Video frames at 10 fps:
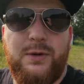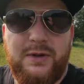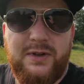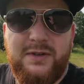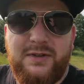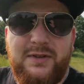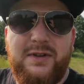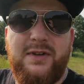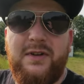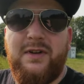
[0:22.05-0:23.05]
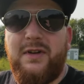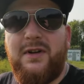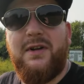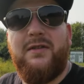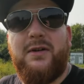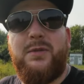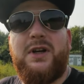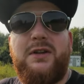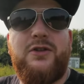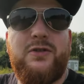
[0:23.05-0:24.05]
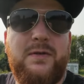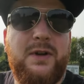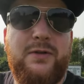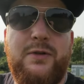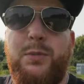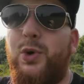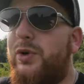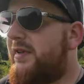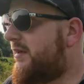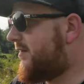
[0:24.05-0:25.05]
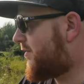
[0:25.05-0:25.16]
oh Leute. Was mache ich hier schon wieder für einen Blödsinn?